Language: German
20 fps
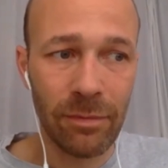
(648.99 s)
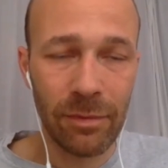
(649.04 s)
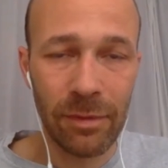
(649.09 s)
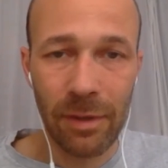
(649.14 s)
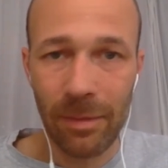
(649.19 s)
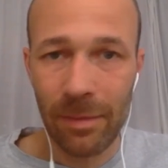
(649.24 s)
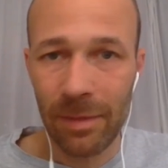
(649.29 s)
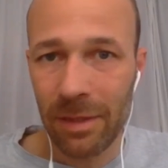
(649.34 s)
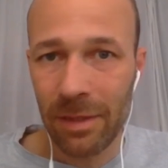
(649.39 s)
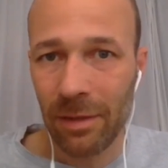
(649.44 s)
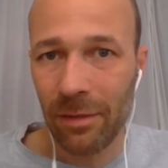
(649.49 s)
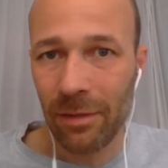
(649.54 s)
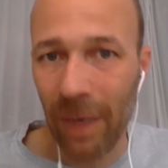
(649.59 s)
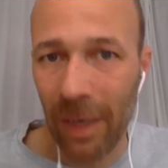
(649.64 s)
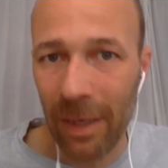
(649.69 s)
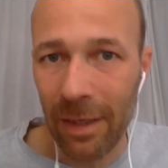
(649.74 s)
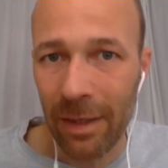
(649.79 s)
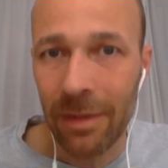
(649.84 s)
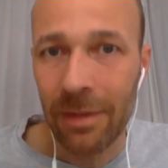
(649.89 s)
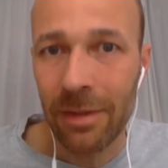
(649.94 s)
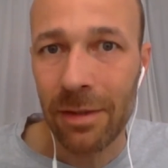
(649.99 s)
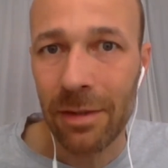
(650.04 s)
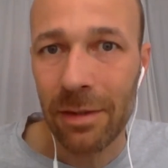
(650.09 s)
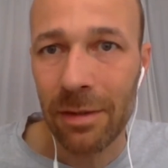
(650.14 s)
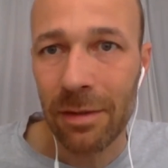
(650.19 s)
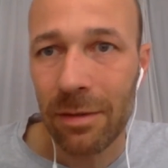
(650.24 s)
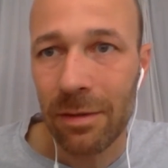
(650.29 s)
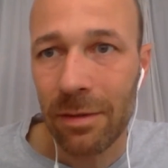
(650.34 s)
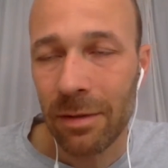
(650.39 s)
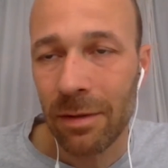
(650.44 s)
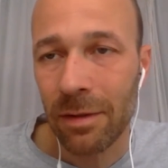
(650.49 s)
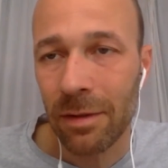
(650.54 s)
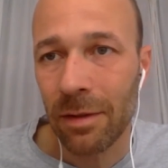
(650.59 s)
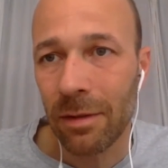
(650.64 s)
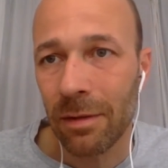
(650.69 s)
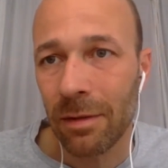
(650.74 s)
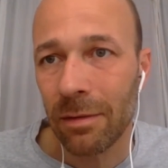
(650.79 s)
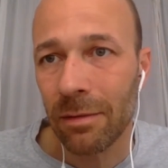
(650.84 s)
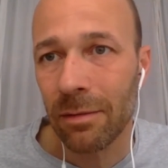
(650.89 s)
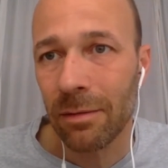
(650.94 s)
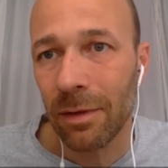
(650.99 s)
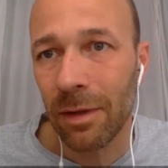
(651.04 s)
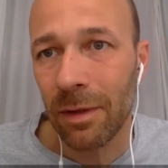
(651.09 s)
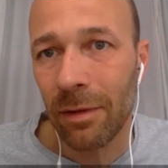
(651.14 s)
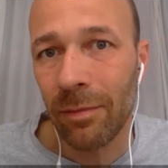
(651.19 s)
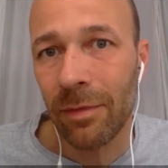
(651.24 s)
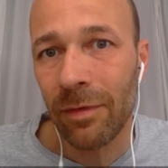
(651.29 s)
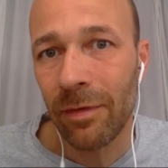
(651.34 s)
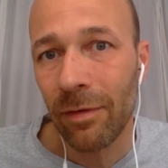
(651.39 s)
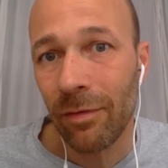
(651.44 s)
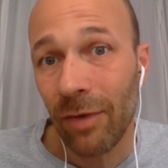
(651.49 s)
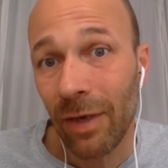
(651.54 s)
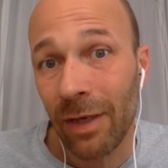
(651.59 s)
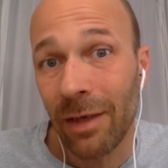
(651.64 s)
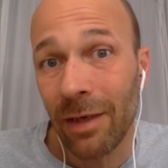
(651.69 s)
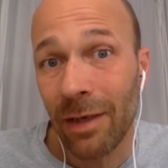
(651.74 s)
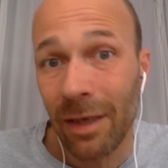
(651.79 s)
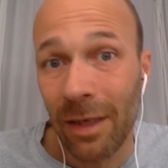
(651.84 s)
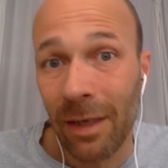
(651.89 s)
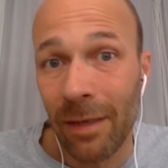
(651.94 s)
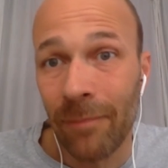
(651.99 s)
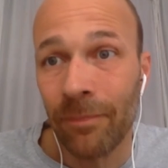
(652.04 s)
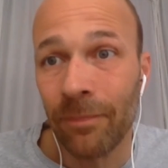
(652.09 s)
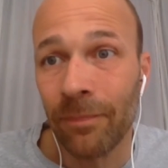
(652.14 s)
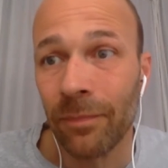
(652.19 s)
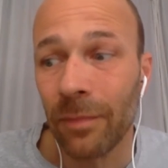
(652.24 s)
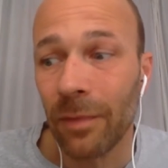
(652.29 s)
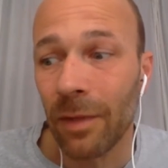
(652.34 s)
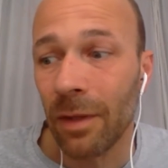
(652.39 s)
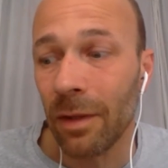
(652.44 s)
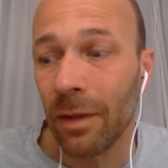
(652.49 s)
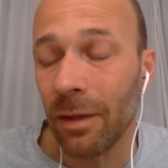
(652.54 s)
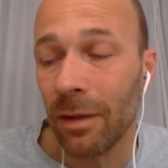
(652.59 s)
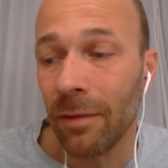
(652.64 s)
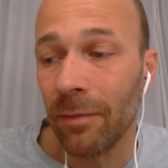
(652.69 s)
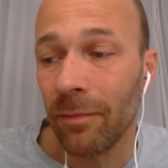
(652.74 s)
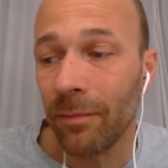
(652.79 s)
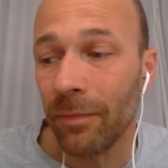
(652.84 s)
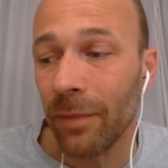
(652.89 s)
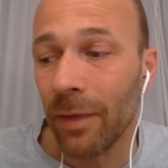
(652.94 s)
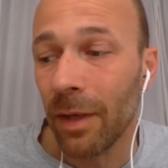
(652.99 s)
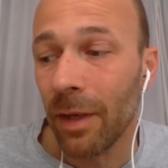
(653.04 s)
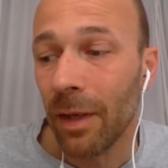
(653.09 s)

demenziell verändert sind, äh, demenziell verändert leben, ähm,